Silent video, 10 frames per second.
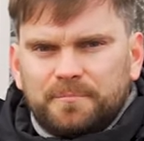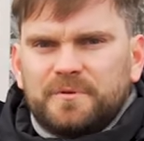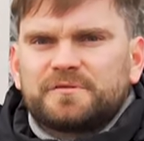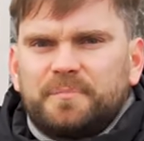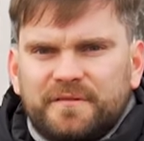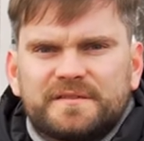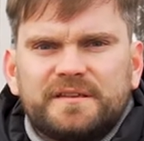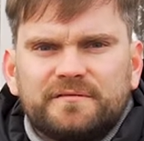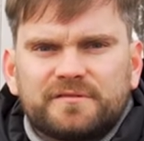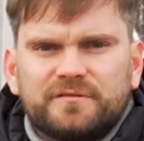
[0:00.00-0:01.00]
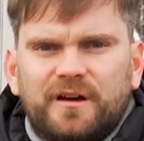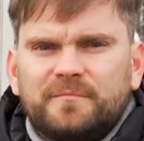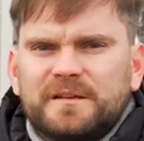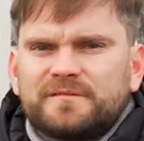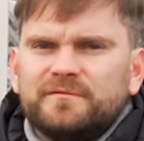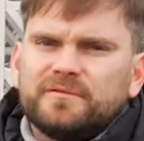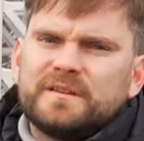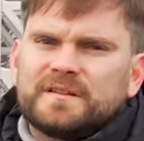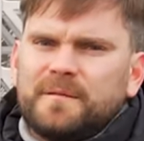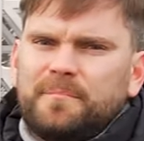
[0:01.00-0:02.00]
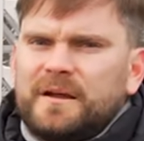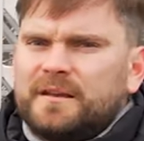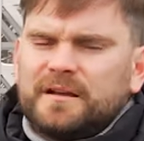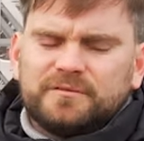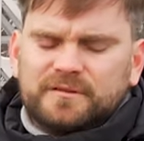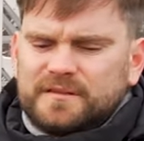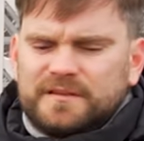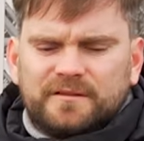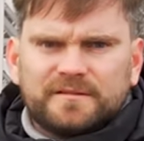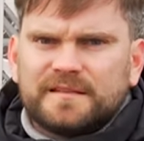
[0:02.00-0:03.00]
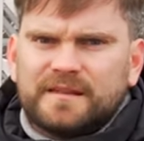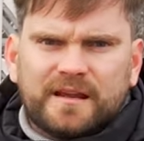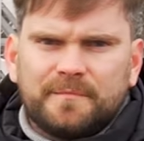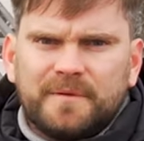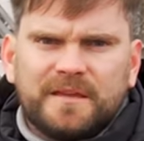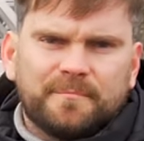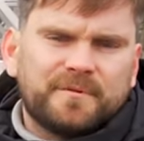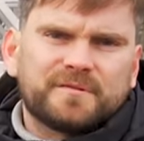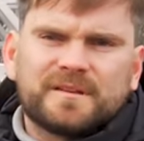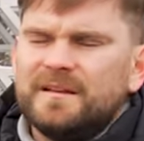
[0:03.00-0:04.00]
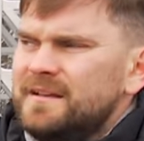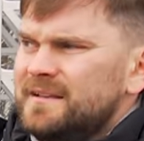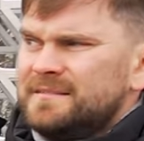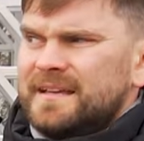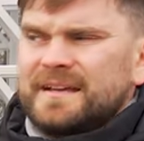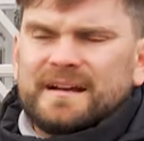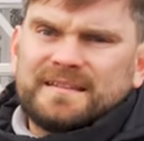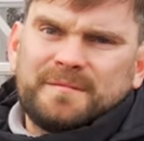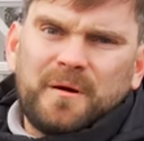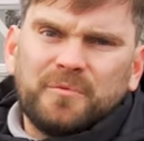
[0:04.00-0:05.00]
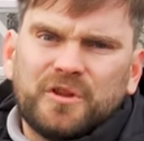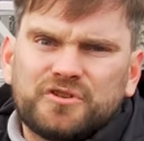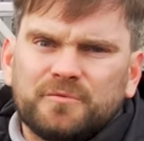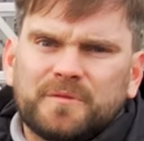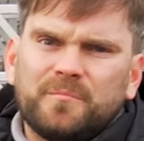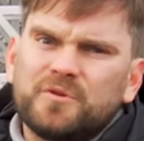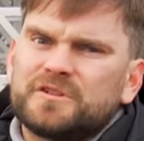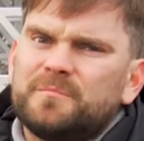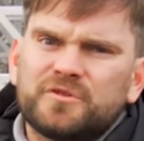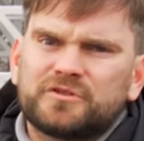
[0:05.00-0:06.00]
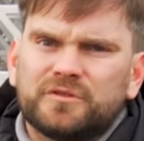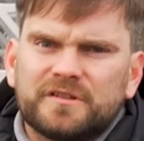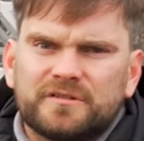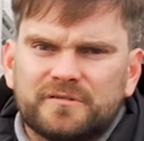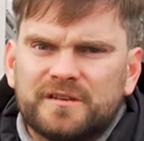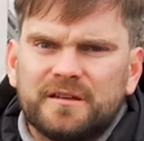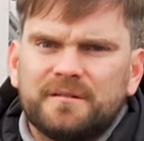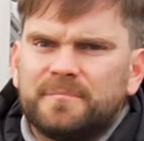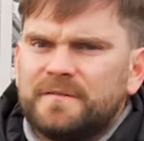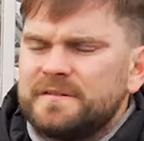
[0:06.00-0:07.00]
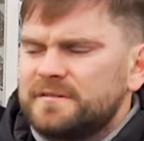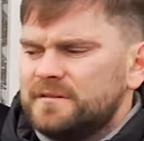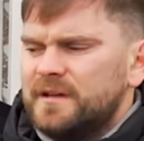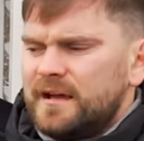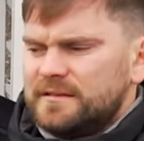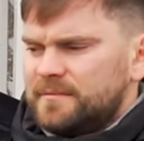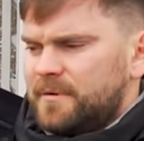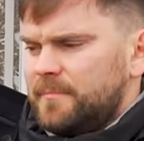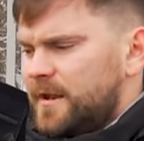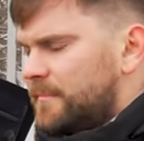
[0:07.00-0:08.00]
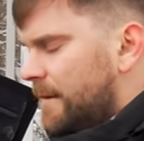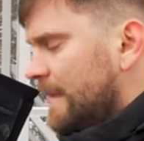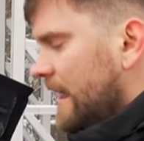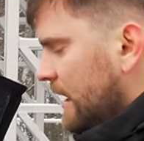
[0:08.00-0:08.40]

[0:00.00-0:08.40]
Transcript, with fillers: Ну, плюс привезти его сюда, в Москву, но есть компании, которые это делают за 3 копейки, плюс доехать самому на чем-то можно, может кто-то из друзей привезет, да, это не проблема.